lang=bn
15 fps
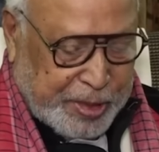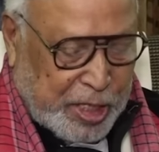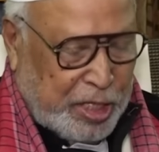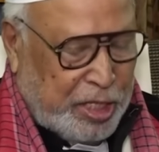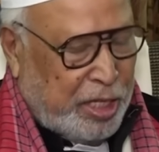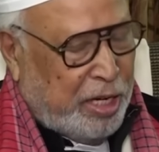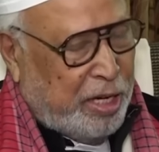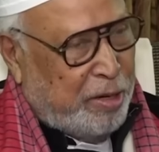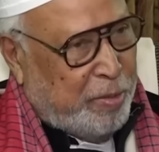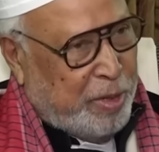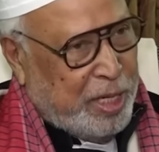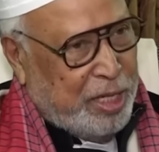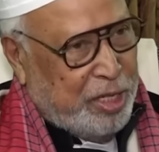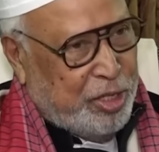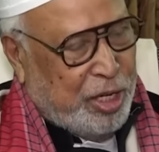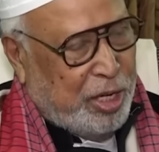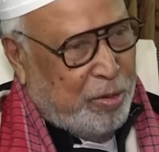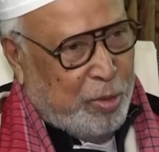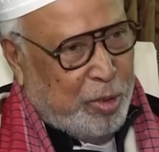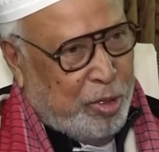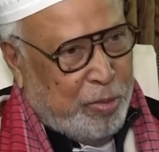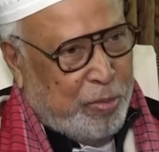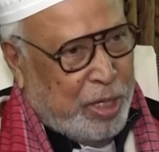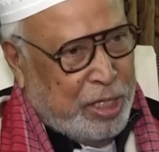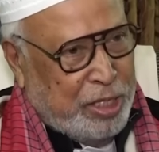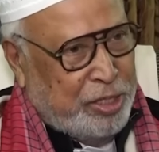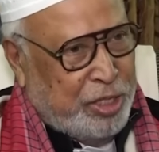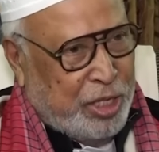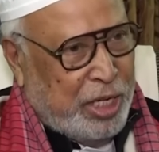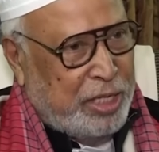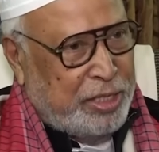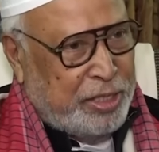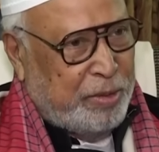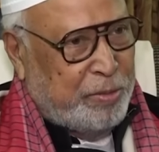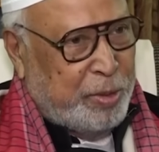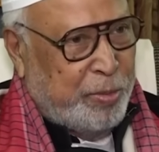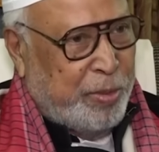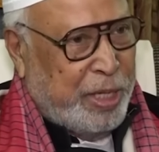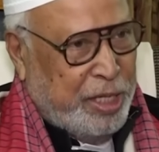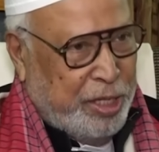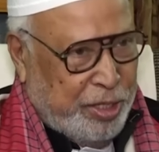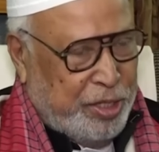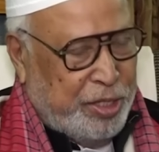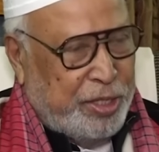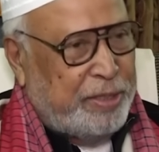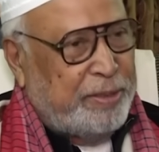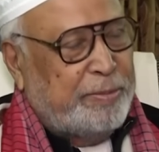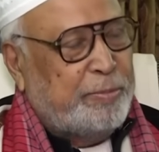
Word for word: রাজাকার বানিয়েছে আলবদর বানিয়েছে আলসান্স বানিয়েছে